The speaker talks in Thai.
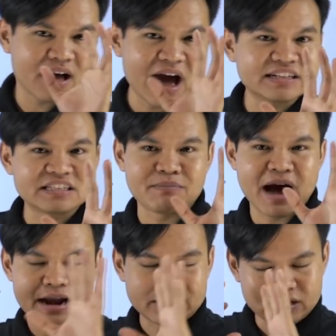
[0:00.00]
การส
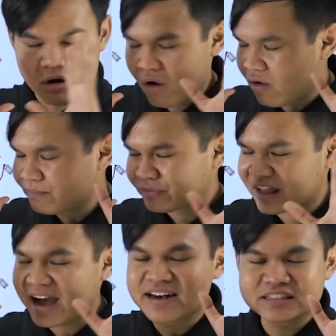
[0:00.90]
มาร์ทเนาะ
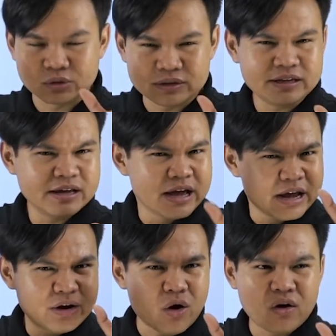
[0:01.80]
การสนธิ
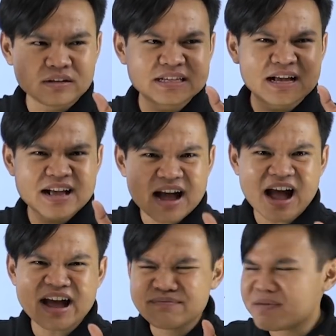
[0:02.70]
น้องจะ
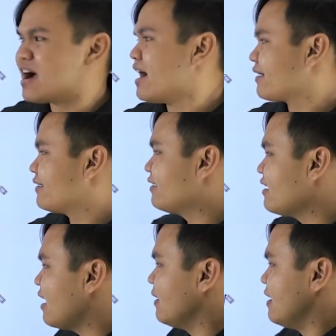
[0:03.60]
ง่ายมาก
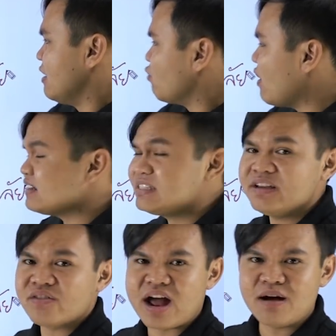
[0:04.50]
นะวชิ
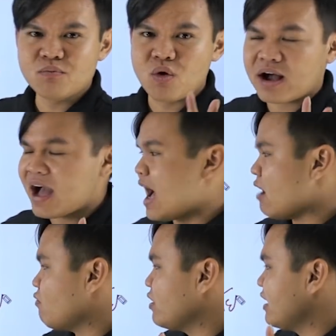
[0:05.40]
ระบวกอา
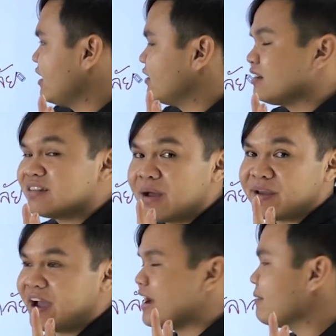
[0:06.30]
วุธ
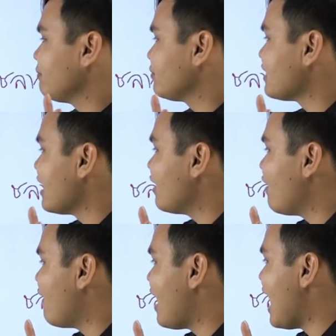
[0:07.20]
ทำยังไงนะตัด
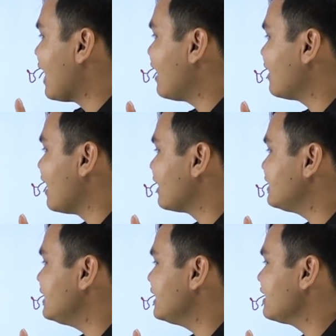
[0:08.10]
ออ่างข้างหลัง
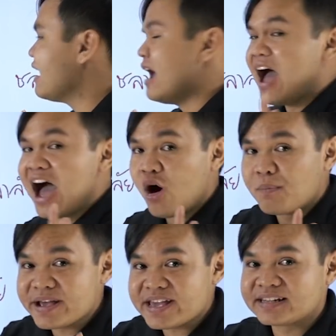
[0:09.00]
ทิ้งเอา
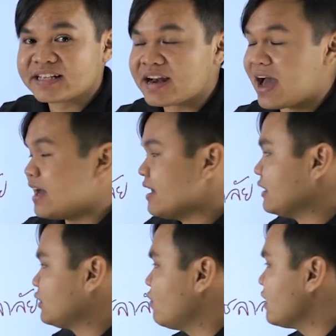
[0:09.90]
พยัญชนะ
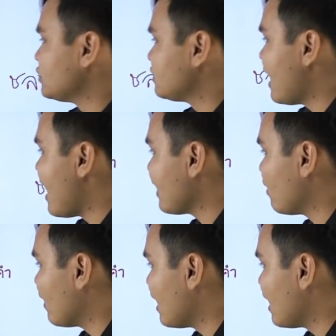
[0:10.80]
ตัวสุดท้ายของ